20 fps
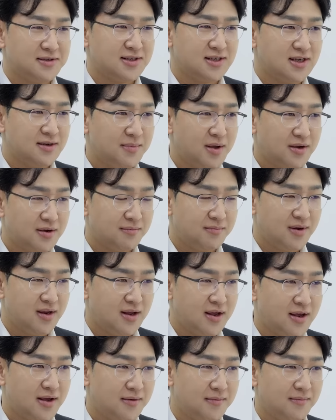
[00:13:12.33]
지금의
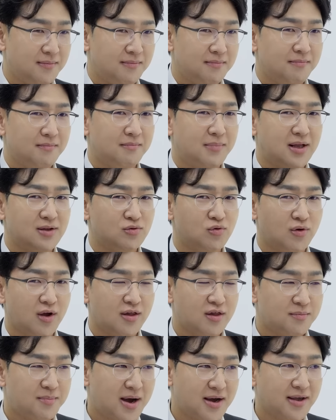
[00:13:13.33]
금리에 음.
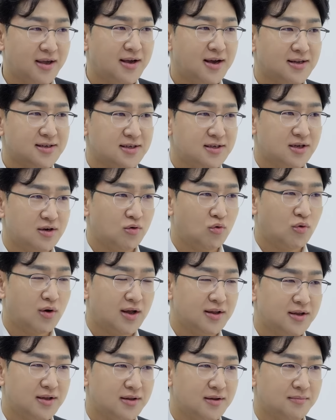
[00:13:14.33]
만족해서 만기까지 들고
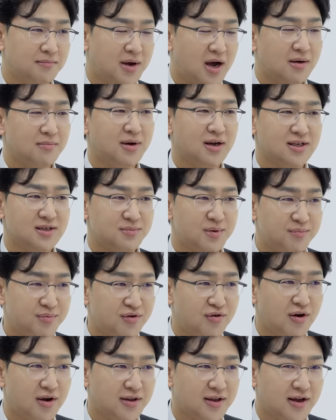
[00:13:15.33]
가는 마음가짐이
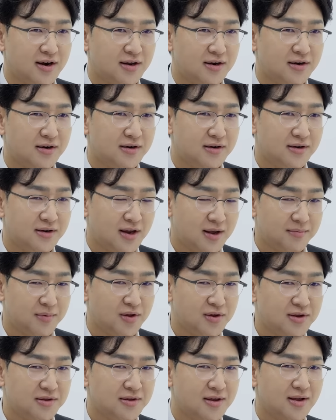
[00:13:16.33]

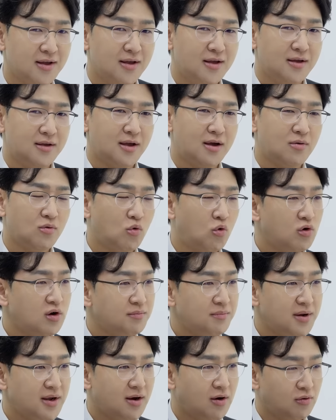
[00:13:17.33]
필요하다냐면은 음. 그냥
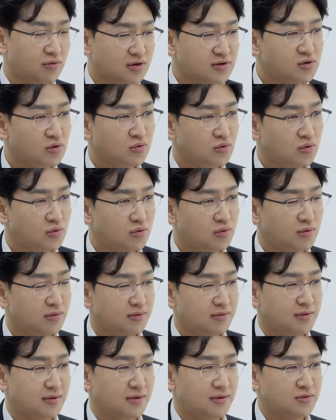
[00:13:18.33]
고금리가 어느 정도
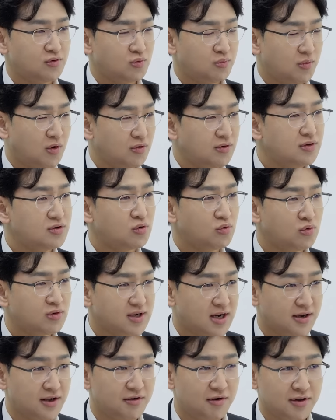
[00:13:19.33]
좀 어느 정도
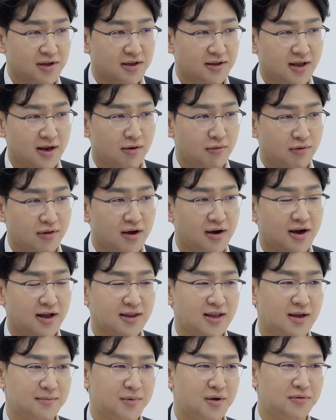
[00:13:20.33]
장기화 된다라고
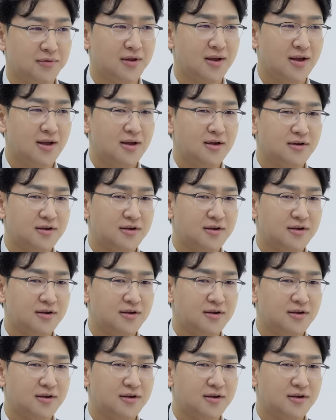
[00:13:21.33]
생각한다면 음.